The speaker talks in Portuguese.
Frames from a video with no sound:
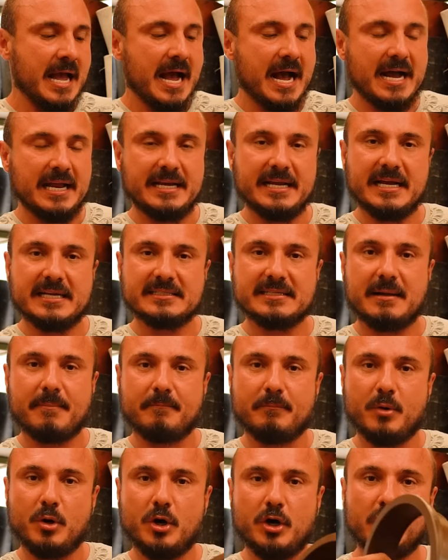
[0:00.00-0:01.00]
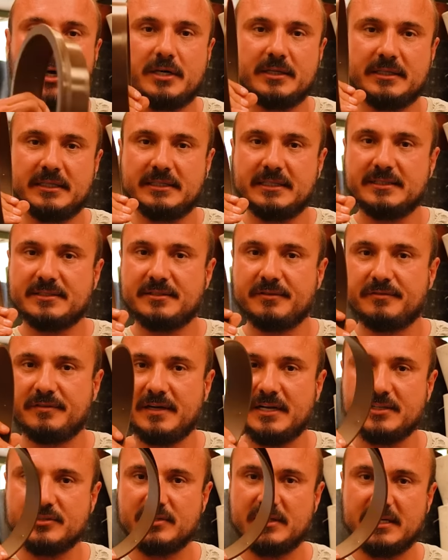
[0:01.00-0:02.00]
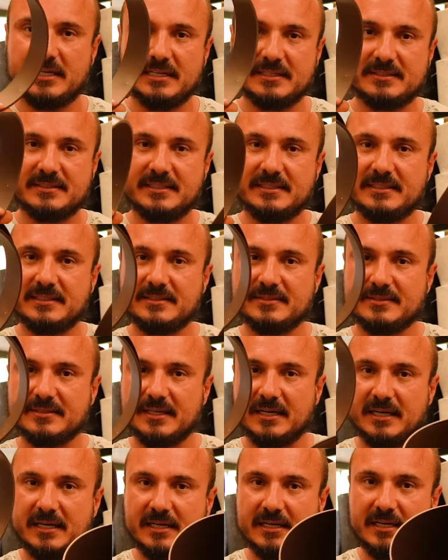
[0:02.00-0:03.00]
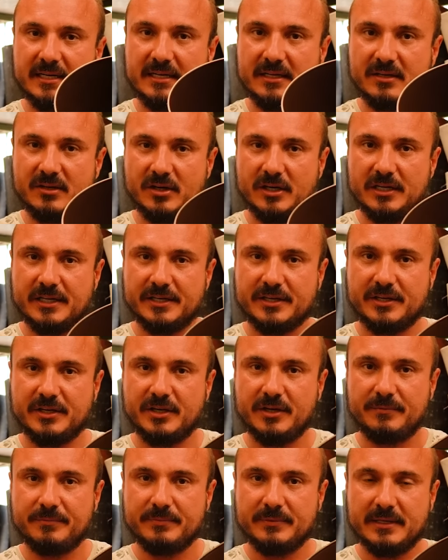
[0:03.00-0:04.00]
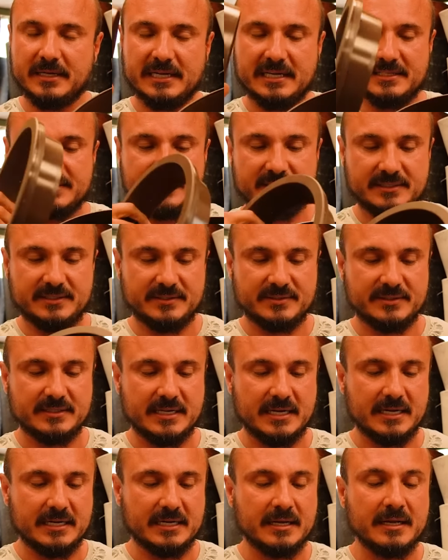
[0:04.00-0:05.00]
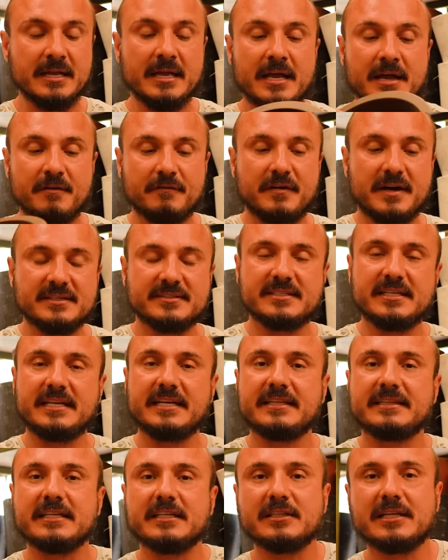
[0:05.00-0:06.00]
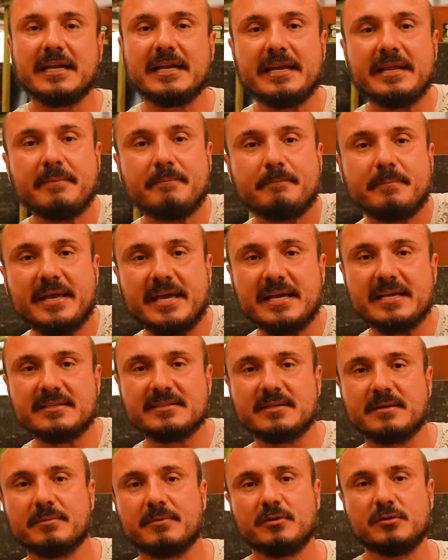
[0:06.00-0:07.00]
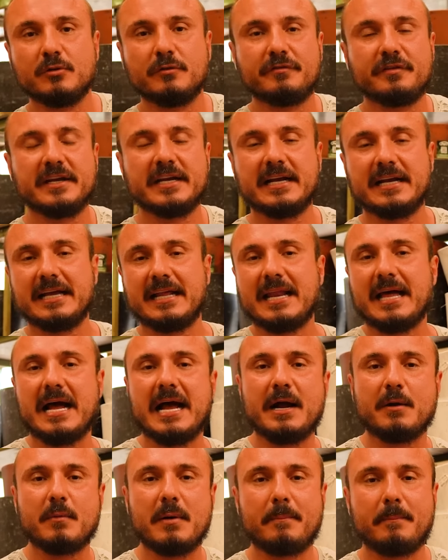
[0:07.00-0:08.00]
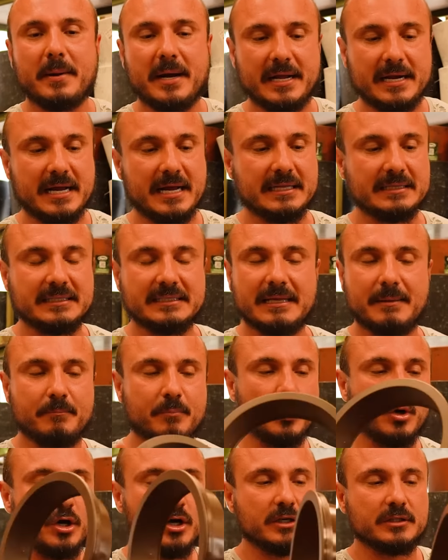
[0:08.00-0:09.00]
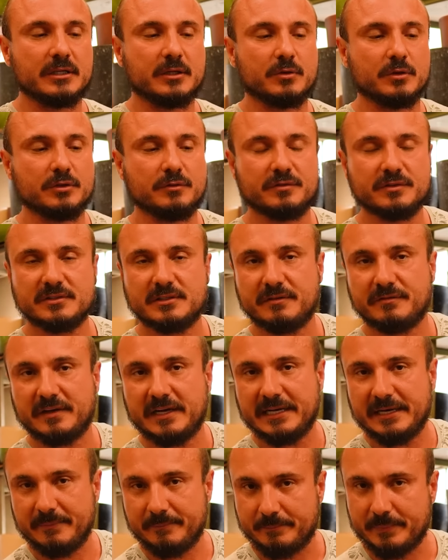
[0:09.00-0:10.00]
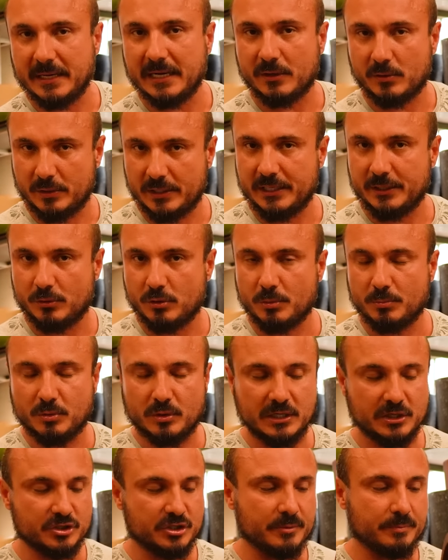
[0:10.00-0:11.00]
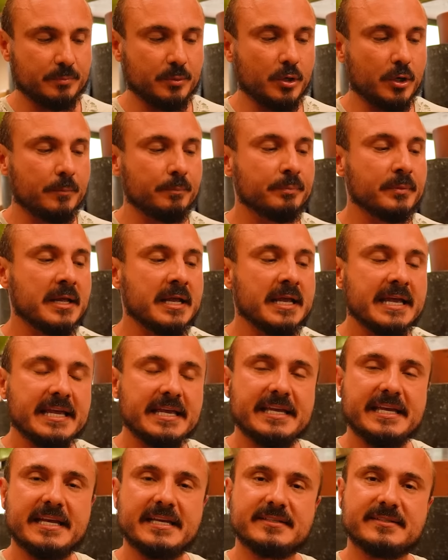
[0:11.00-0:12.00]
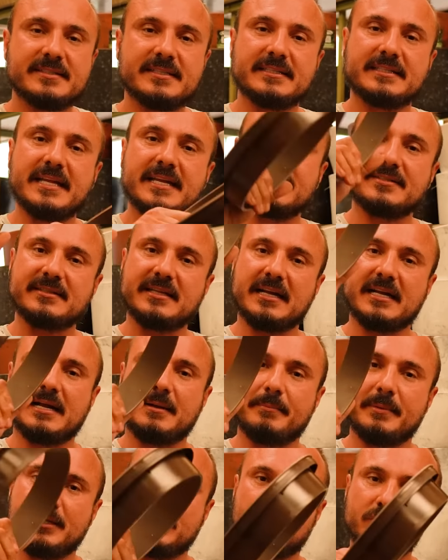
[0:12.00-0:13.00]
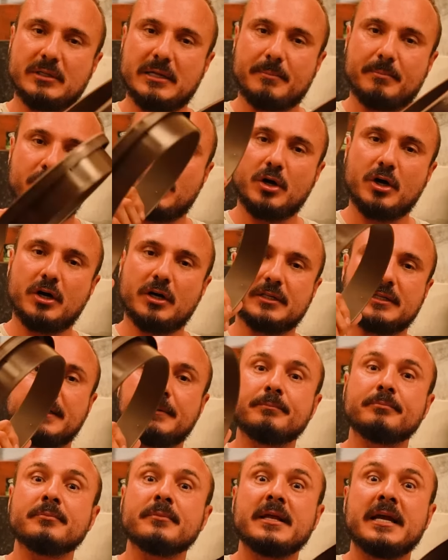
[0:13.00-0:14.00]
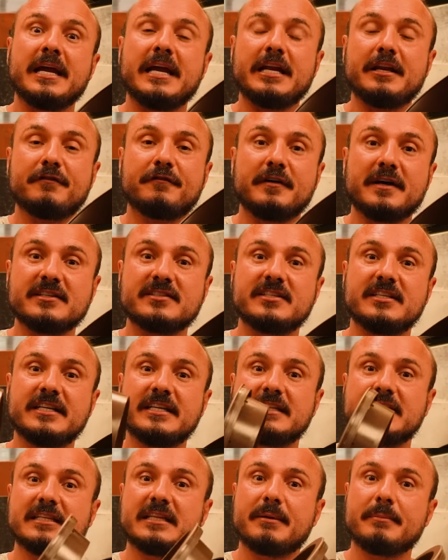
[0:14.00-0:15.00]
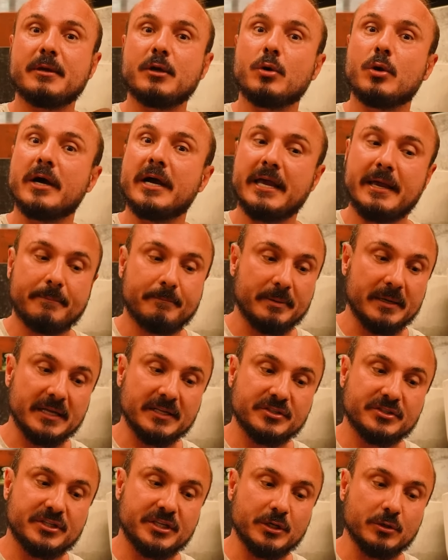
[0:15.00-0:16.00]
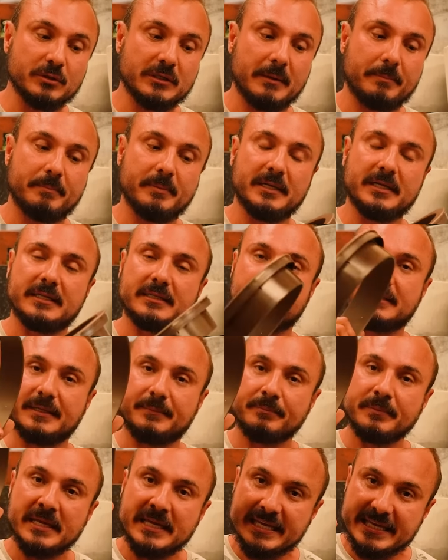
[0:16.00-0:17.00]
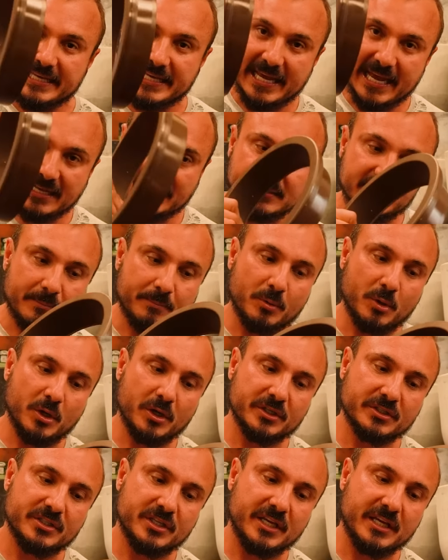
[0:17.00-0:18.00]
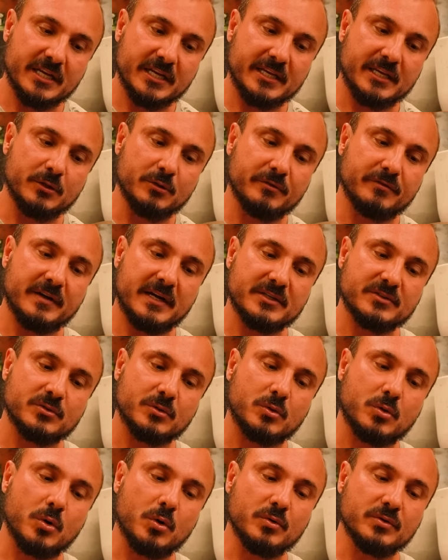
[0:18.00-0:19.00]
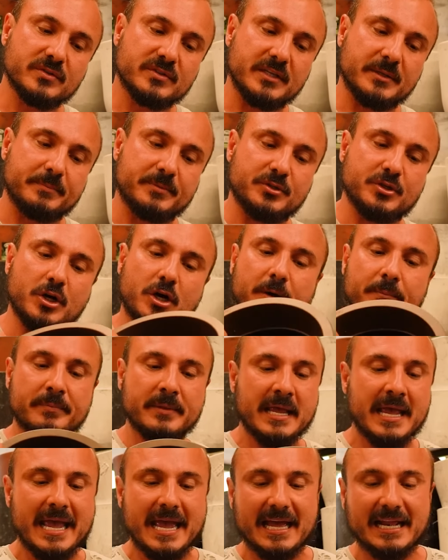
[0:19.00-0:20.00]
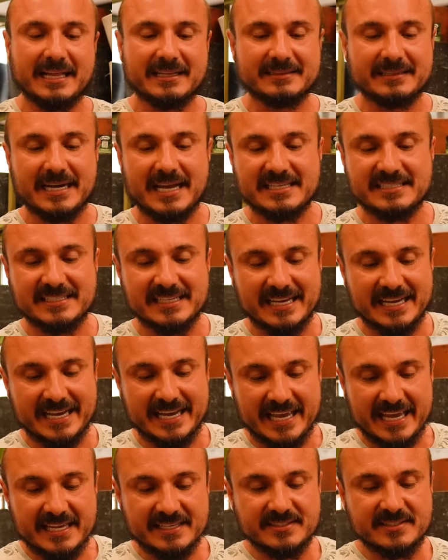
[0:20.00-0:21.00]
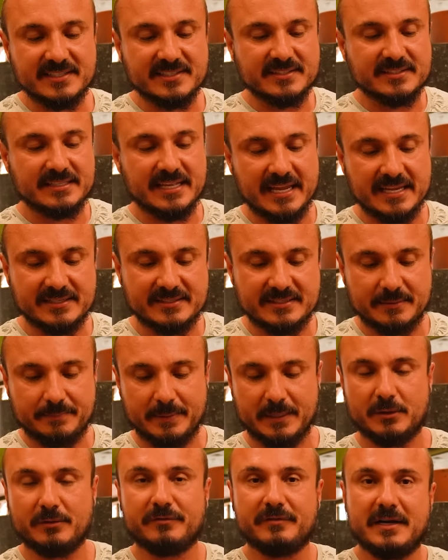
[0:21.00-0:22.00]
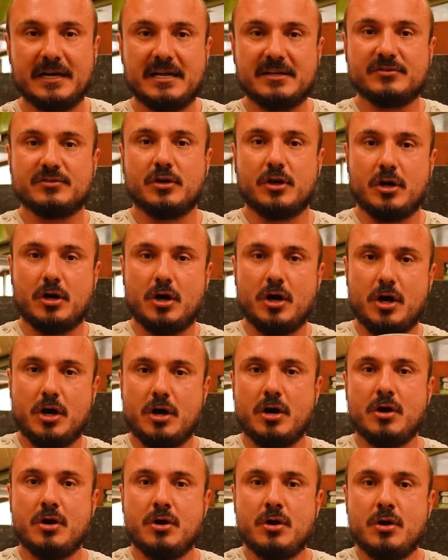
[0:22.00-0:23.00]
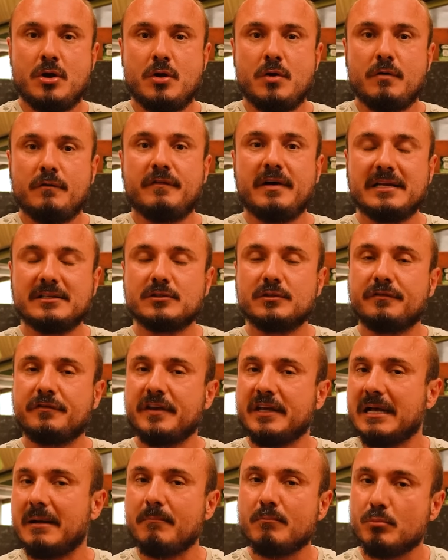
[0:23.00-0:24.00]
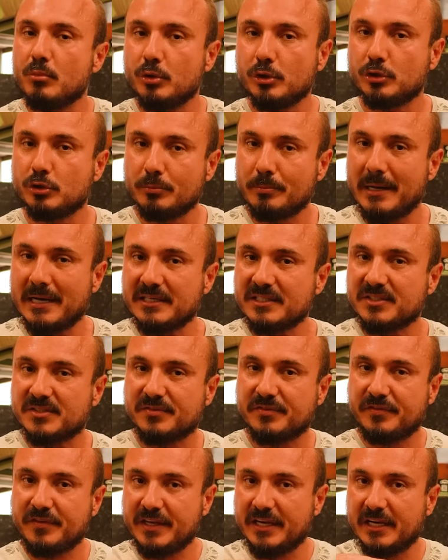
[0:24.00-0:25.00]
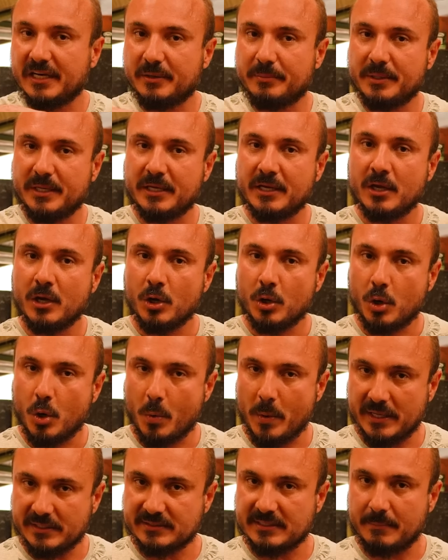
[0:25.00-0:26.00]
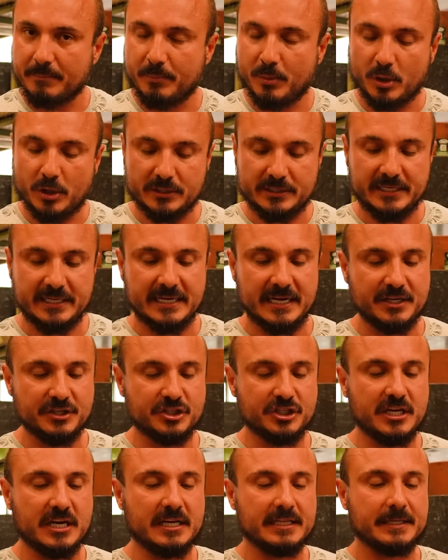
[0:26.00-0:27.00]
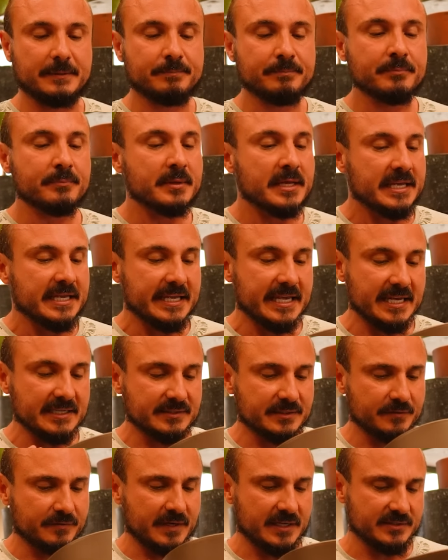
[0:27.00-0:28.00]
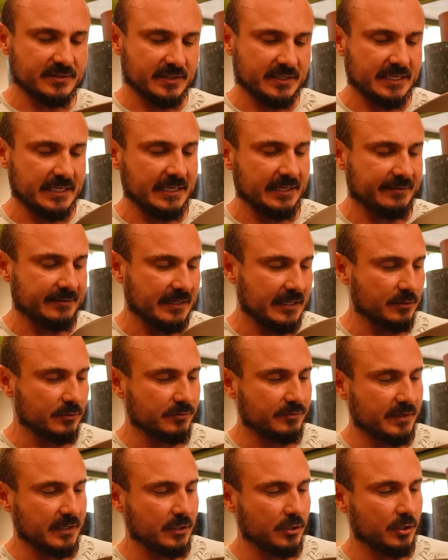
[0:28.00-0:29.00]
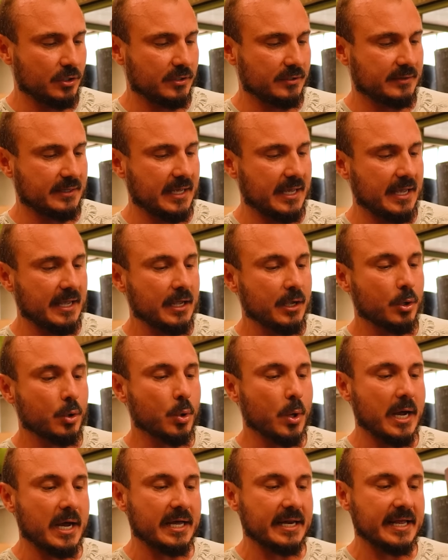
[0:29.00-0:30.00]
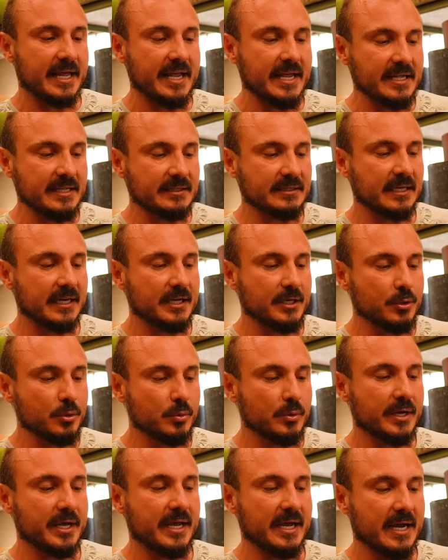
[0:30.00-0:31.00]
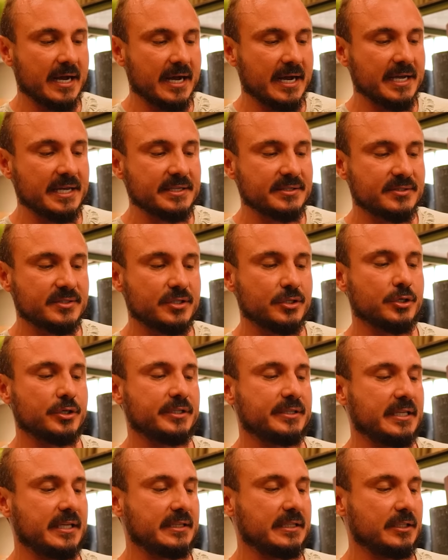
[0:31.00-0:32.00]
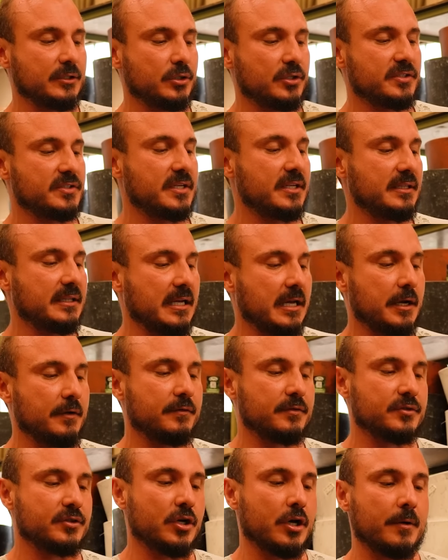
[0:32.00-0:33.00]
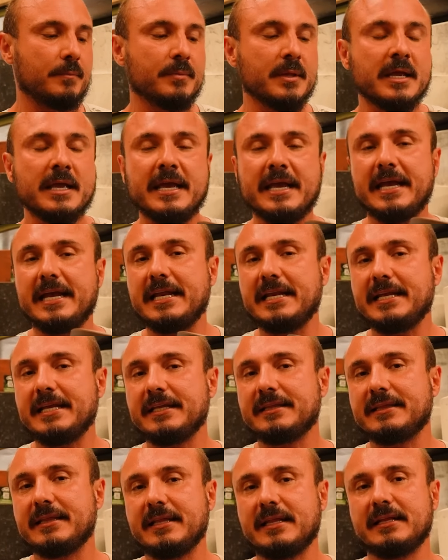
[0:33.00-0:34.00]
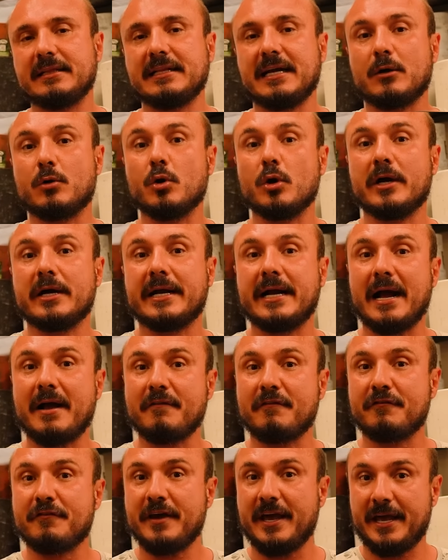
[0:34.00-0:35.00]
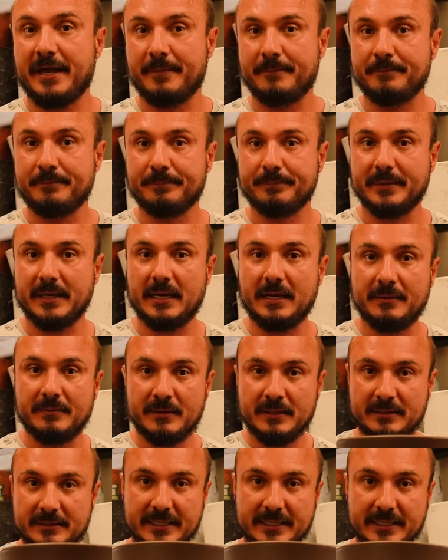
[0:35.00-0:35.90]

Aliás, a borda desse vaso ela se destaca. Olha aqui, ó. Ela se destaca, facilitando a limpeza. Não fica aquela água parada na borda quando você vai limpar ele como cachepô. E esse destacamento da borda, ele facilita também o replantio da planta. E essa bordinha aqui no vaso concept, ó, ela traz resistência para o vaso, ó. ó o vaso fica muito mais firme com essa borda encaixada. E esse vaso aqui, ele tá no valor de R$ 41,82, ó. Ele na cor café, tá?